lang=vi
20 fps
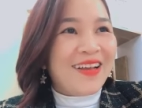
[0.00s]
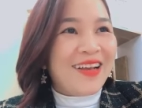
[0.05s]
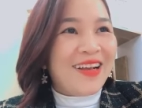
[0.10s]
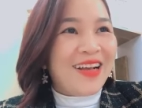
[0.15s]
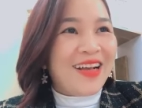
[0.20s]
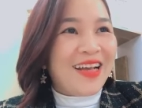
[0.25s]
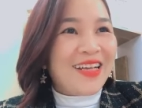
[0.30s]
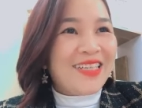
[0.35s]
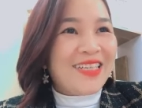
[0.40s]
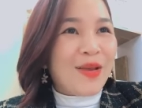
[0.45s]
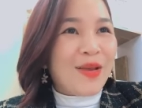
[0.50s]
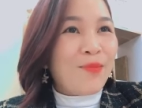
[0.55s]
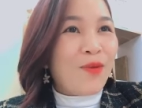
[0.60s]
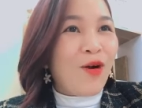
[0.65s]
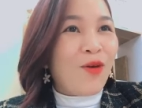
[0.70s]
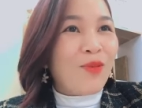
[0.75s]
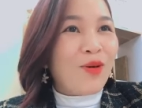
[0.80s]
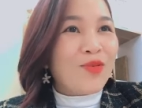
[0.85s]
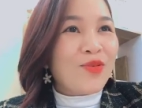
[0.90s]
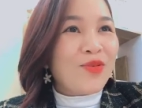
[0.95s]
anh chị em
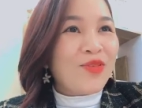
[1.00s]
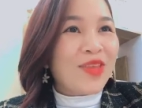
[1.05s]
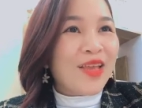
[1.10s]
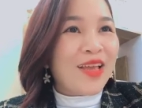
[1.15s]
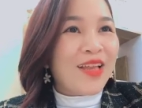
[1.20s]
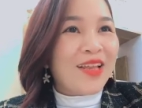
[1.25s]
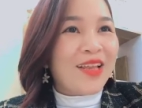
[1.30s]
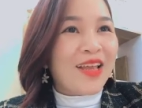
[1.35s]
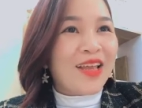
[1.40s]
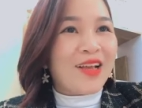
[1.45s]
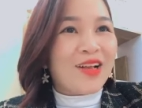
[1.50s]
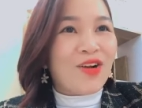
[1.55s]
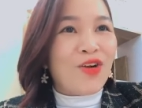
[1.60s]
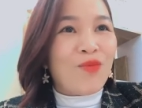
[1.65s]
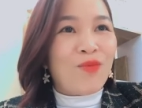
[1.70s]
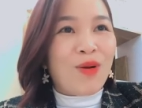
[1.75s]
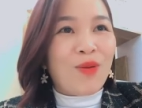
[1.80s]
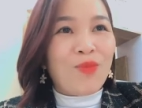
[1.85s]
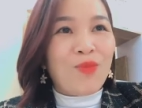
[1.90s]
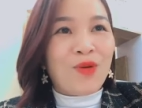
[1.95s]
bỏ bao nhiêu tiền để
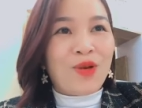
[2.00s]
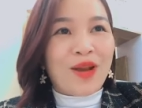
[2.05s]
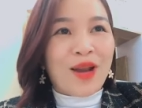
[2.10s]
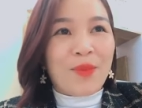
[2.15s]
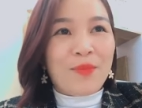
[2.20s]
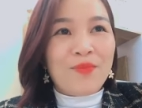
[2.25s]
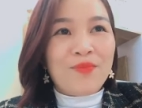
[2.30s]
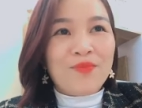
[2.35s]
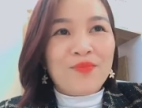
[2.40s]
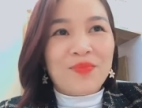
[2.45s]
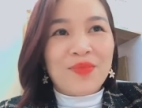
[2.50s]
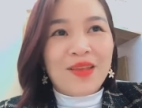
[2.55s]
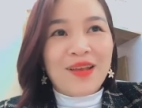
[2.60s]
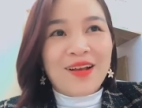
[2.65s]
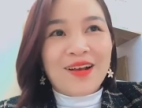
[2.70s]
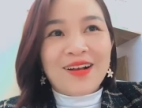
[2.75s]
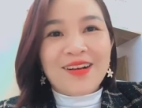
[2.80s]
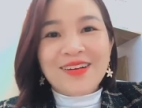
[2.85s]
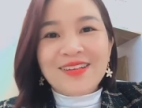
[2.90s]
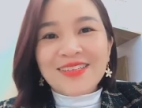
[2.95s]
cầu mong một năm
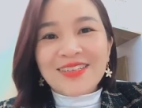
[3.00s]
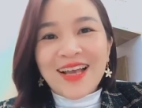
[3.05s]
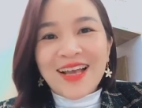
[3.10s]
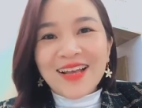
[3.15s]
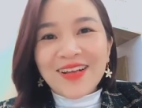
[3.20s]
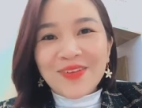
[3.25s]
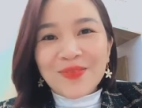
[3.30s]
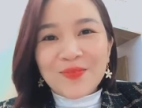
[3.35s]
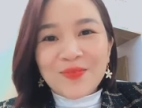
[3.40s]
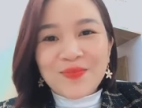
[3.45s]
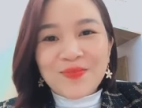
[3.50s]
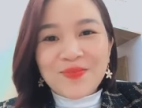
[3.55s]
khởi sắc.